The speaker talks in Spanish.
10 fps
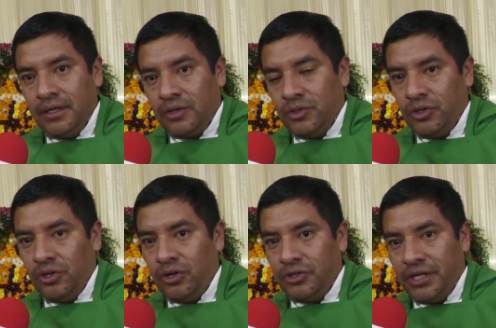con
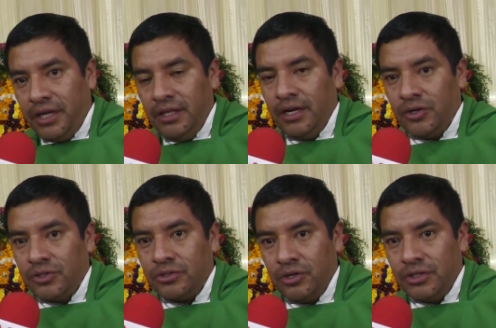todos los
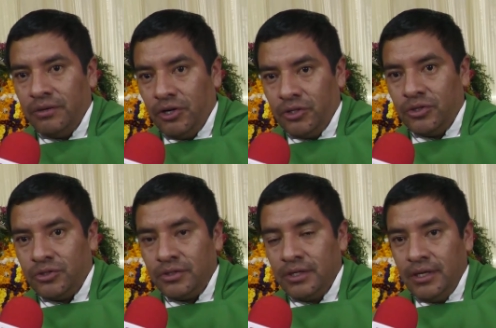síndicos, los
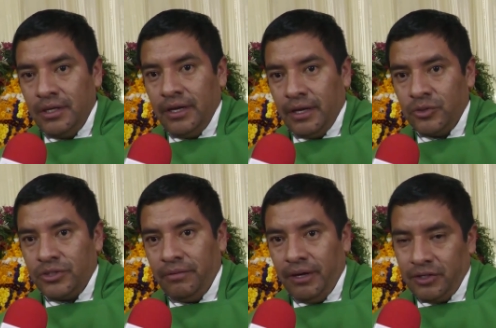devotos,
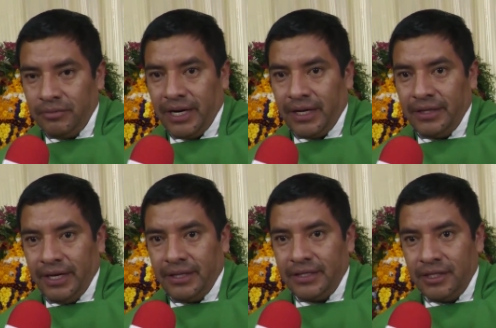inclusive los
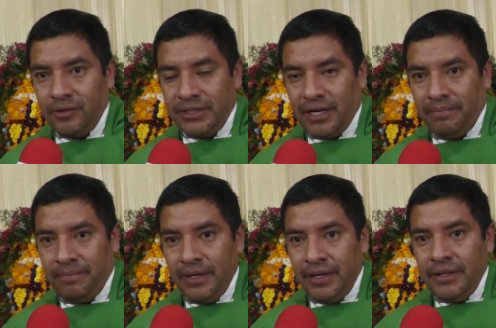marcantaitas de nuestra,
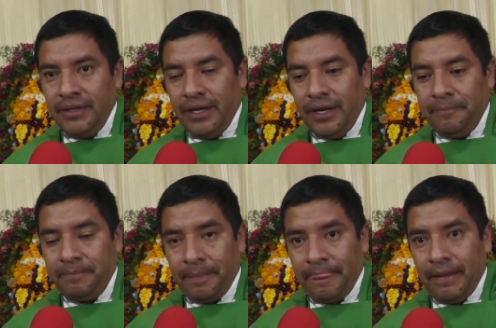
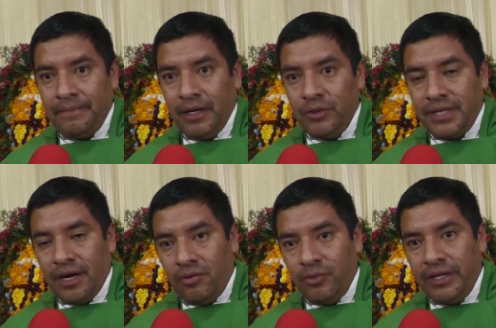de, nuestra
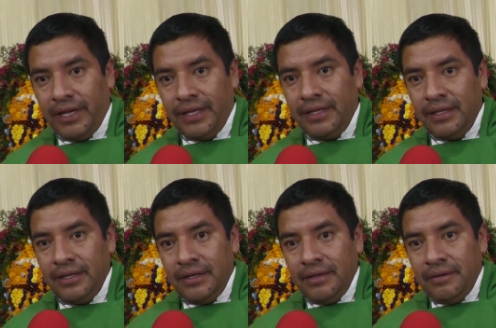comunidad,
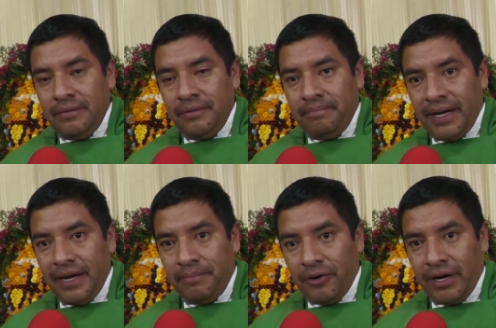para
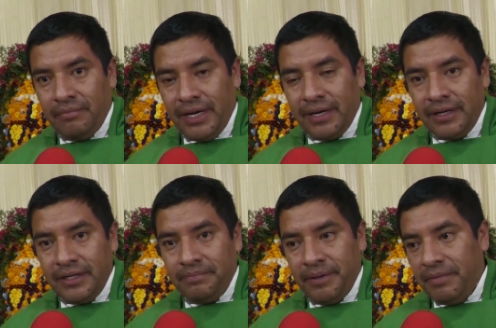programar
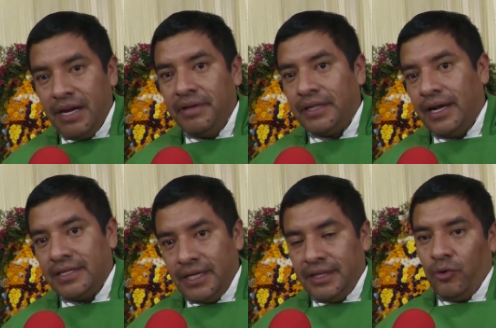primeramente la
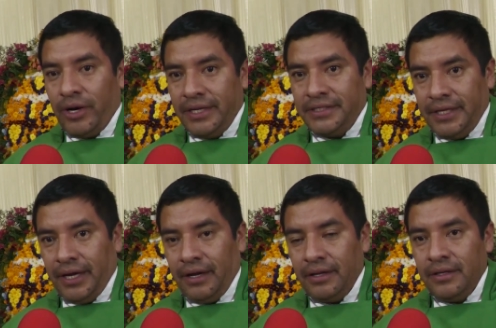Santa
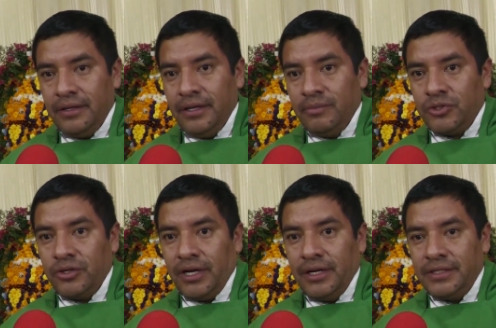Eucaristía. Hemos
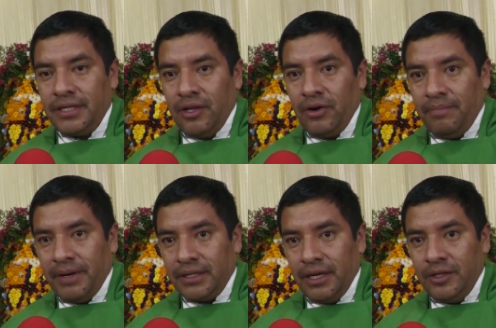organizado la
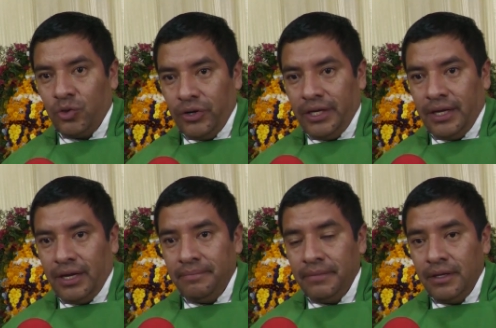parte litúrgica